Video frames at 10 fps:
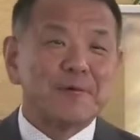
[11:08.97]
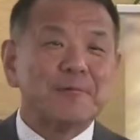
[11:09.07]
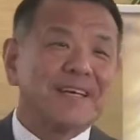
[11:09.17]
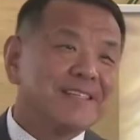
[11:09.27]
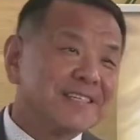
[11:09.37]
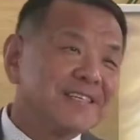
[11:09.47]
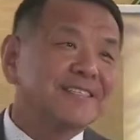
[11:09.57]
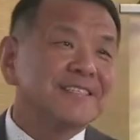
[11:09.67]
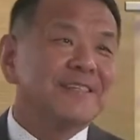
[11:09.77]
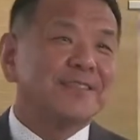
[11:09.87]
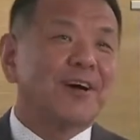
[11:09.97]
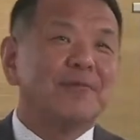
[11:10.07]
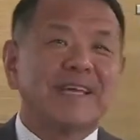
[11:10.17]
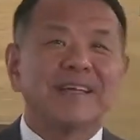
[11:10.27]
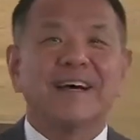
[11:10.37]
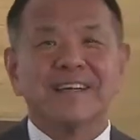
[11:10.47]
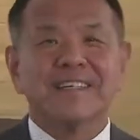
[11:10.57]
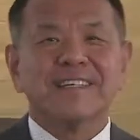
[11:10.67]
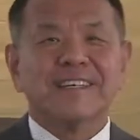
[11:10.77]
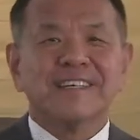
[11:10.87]
我们看到先知要倒霉了哈。
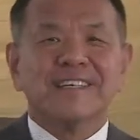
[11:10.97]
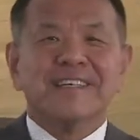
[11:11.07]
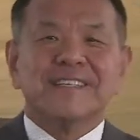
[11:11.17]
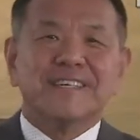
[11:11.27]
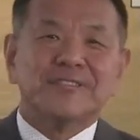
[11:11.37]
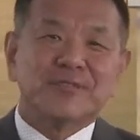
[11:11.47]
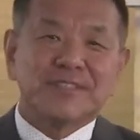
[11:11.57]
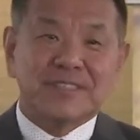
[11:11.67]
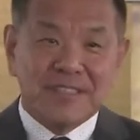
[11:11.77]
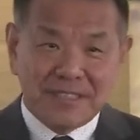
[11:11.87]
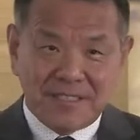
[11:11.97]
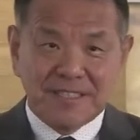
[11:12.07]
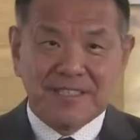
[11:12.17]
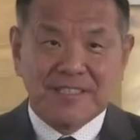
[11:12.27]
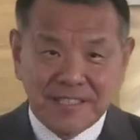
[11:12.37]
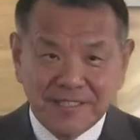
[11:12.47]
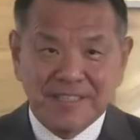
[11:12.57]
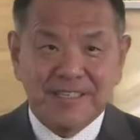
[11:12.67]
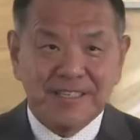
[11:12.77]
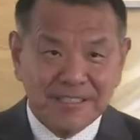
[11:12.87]
呃，那就是这个以西
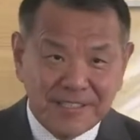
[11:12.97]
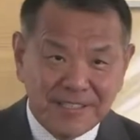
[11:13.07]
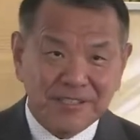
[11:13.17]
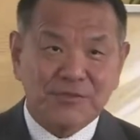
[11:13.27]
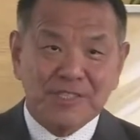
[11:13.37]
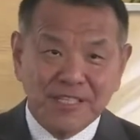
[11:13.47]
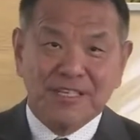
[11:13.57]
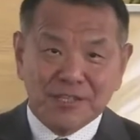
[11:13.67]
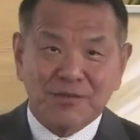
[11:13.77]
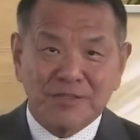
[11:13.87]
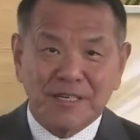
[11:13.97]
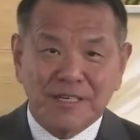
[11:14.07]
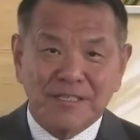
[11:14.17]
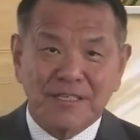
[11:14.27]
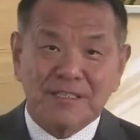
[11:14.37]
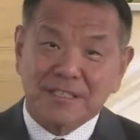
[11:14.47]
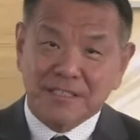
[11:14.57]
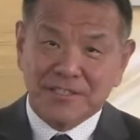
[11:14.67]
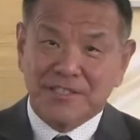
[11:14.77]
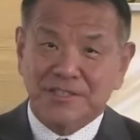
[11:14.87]
结一接受、一领受圣灵的这
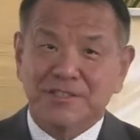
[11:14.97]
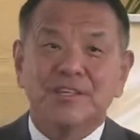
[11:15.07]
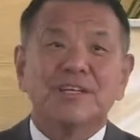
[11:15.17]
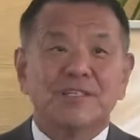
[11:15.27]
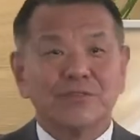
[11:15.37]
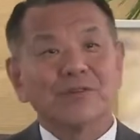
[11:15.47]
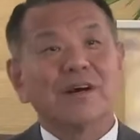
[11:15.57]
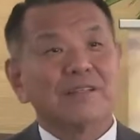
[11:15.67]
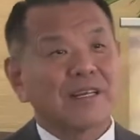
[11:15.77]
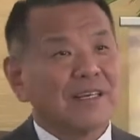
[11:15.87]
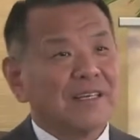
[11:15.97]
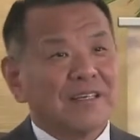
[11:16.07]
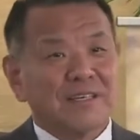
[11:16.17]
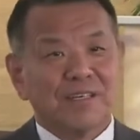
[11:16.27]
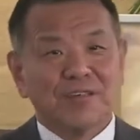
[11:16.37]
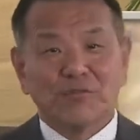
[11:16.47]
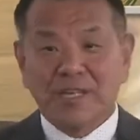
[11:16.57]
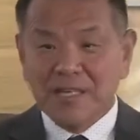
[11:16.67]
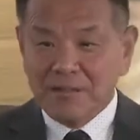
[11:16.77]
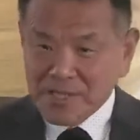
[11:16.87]
个启示，神就告他了。呃，我
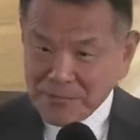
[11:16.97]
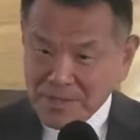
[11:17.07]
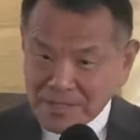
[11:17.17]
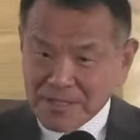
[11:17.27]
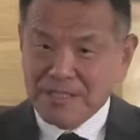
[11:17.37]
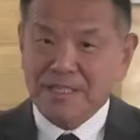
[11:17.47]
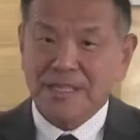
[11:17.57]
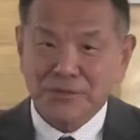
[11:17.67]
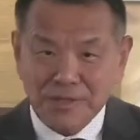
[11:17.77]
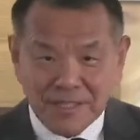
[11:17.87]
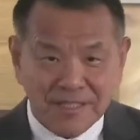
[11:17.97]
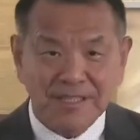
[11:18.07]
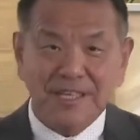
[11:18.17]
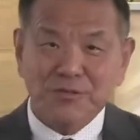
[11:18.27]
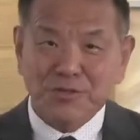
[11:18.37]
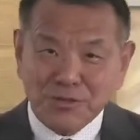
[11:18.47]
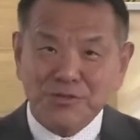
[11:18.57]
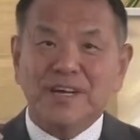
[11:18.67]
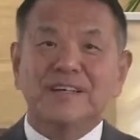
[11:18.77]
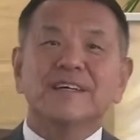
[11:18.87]
给你为什么要圣灵感动你呢？感动你去
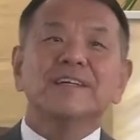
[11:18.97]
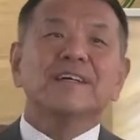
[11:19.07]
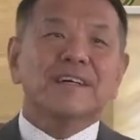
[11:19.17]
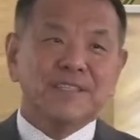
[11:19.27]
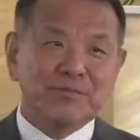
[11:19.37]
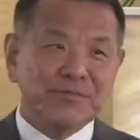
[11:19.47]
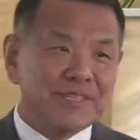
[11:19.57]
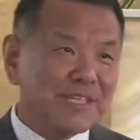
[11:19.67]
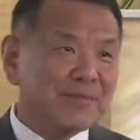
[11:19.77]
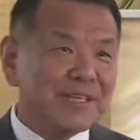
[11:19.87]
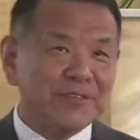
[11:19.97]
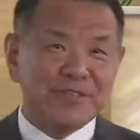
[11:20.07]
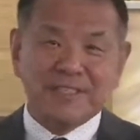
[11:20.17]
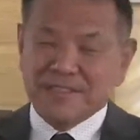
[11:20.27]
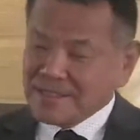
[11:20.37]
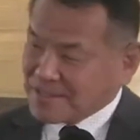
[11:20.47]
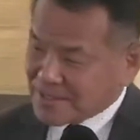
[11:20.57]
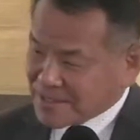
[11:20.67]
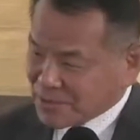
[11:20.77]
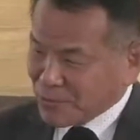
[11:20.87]
哪儿呢？呃，不是那边有人
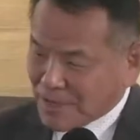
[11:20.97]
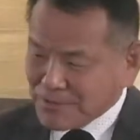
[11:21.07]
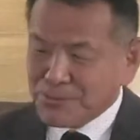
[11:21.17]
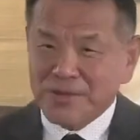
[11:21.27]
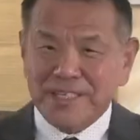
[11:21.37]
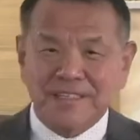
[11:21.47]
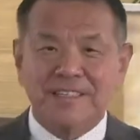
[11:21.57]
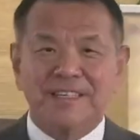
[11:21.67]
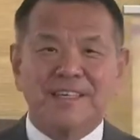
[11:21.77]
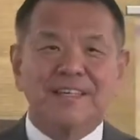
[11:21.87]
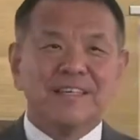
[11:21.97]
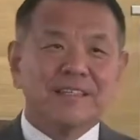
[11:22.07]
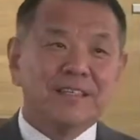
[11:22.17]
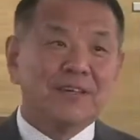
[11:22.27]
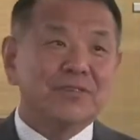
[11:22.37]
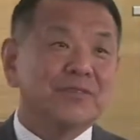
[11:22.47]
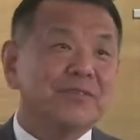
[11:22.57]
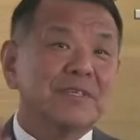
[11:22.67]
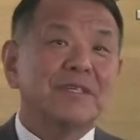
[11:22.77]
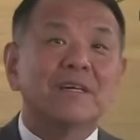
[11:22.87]
这个荣华富贵等着你，你要
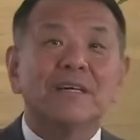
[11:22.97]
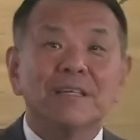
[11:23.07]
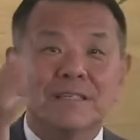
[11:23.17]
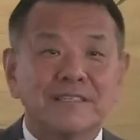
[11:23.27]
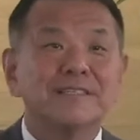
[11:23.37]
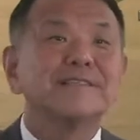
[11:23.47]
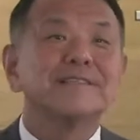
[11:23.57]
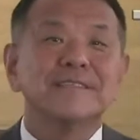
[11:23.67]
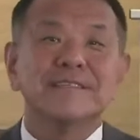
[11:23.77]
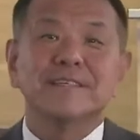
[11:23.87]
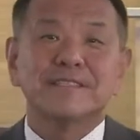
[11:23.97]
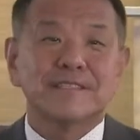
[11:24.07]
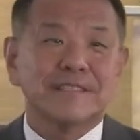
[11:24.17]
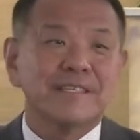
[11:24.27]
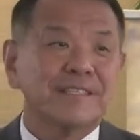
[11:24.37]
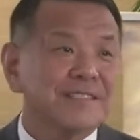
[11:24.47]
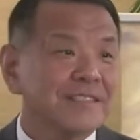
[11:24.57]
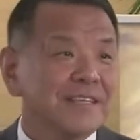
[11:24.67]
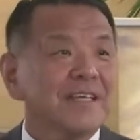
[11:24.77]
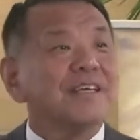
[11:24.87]
去这个荆棘和吉利之
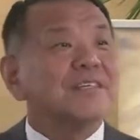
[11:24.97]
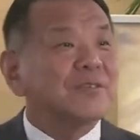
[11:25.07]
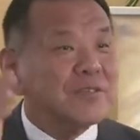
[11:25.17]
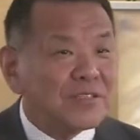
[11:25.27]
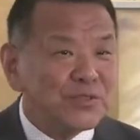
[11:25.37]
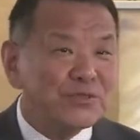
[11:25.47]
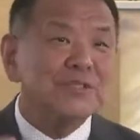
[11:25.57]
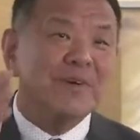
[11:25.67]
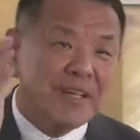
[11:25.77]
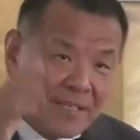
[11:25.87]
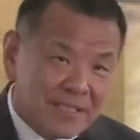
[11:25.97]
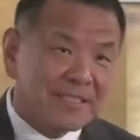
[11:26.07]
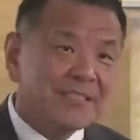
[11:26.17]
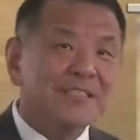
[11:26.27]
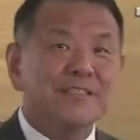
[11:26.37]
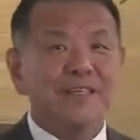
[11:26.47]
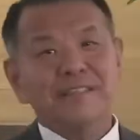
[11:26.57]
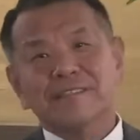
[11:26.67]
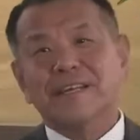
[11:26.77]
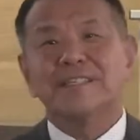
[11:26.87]
地。首先去什么？那些蝎
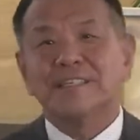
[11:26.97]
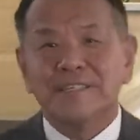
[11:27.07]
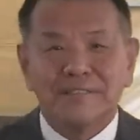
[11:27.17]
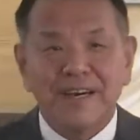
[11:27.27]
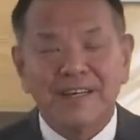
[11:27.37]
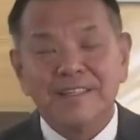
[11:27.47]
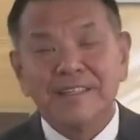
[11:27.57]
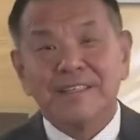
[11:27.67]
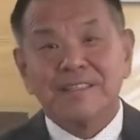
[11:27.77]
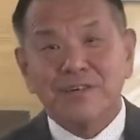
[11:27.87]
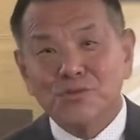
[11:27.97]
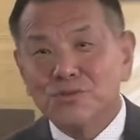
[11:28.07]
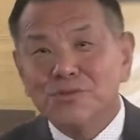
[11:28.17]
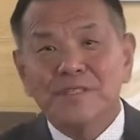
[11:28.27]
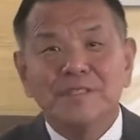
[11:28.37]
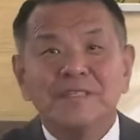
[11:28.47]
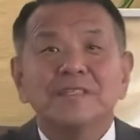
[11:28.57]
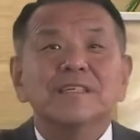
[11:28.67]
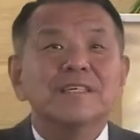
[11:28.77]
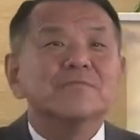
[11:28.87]
子在的地方，你要去那些
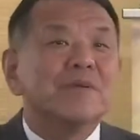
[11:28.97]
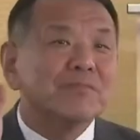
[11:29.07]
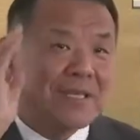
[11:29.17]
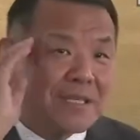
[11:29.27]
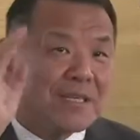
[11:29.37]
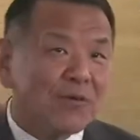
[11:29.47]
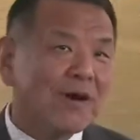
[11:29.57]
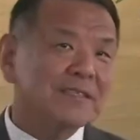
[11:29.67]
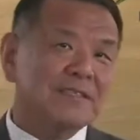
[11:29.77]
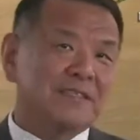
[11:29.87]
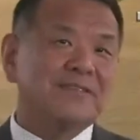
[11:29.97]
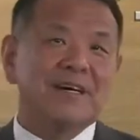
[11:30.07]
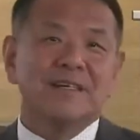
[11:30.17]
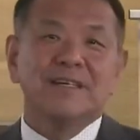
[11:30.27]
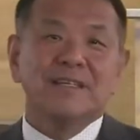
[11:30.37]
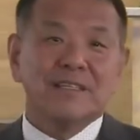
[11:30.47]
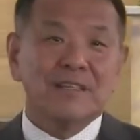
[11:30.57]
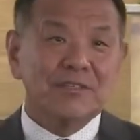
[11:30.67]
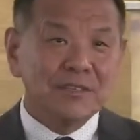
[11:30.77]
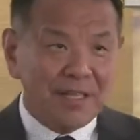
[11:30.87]
人根本不听你话的地方，你
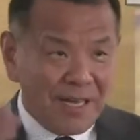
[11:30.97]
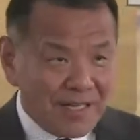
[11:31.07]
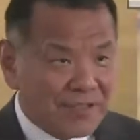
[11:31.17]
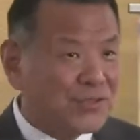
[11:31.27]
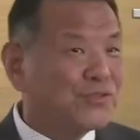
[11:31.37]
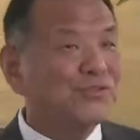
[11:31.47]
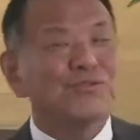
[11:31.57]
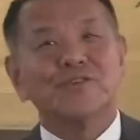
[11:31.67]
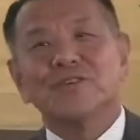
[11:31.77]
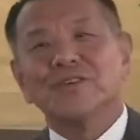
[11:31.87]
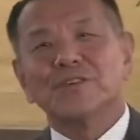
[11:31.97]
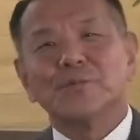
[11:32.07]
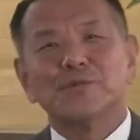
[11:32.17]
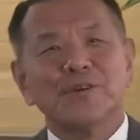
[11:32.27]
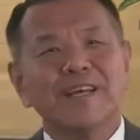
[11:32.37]
要到那里去，对不对？